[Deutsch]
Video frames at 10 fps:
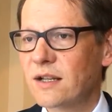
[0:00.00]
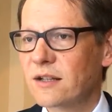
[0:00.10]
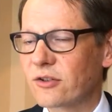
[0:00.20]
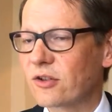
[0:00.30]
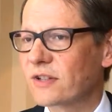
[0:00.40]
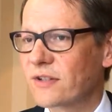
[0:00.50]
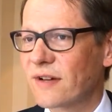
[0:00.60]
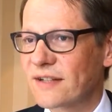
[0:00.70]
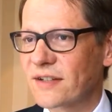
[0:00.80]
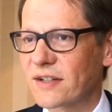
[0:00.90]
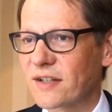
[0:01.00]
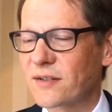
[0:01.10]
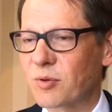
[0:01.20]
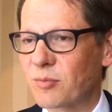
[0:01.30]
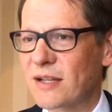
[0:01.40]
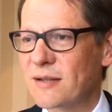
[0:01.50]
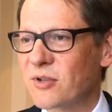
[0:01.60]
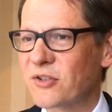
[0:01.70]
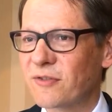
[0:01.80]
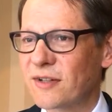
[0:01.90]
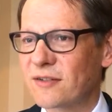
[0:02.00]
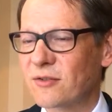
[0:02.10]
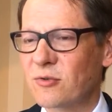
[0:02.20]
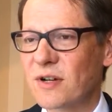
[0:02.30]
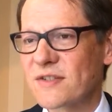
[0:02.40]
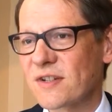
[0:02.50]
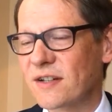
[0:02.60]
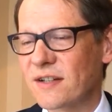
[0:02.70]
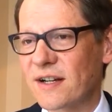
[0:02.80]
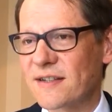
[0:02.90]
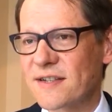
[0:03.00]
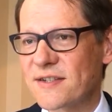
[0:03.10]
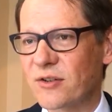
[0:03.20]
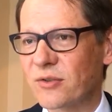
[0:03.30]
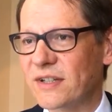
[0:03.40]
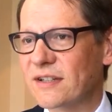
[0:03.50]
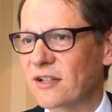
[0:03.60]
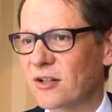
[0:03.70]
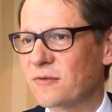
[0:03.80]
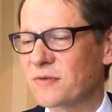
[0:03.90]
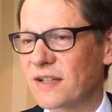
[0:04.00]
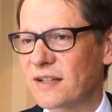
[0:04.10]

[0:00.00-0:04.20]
Doch, das wäre sicher ein Problem. Also wenn die USA in eine Rezession reinläuft,